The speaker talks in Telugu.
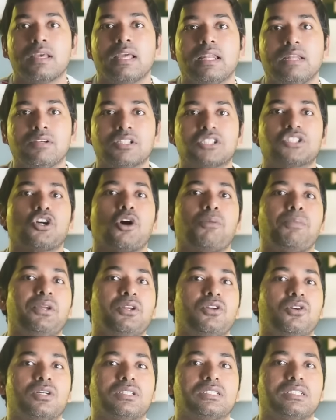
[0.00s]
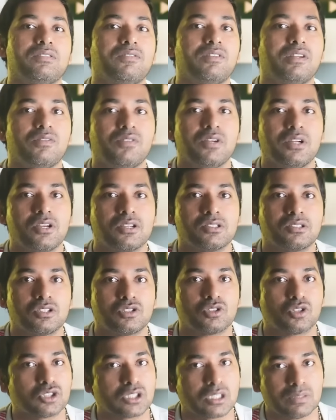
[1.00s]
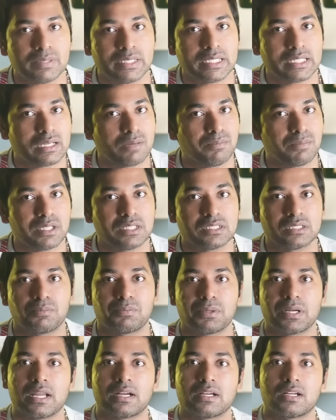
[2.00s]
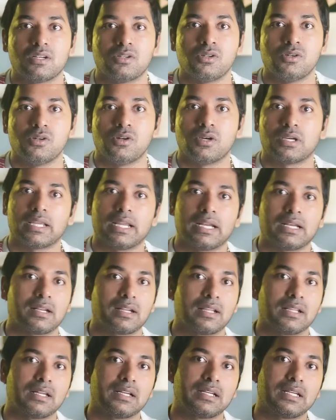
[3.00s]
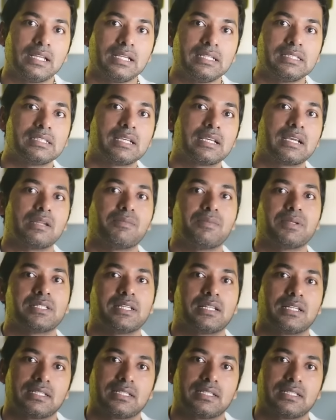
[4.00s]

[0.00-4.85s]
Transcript: ఎనీవేస్ టాపిక్లోకి వస్తే వీళ్ళు వీడియోస్ని సోషల్ మీడియా కంపెనీస్ అప్పుడే అడల్ట్హుడ్లోకి ఎంటర్ అయిన టీన్స్కి కనిపించేలా